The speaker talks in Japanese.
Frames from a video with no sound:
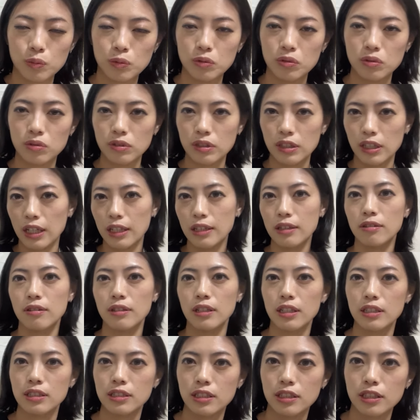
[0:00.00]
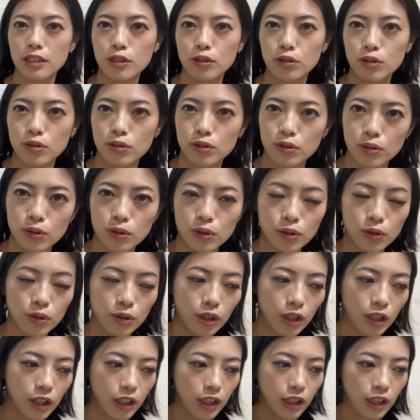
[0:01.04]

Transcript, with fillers: 分をガーッとやっちゃったりすると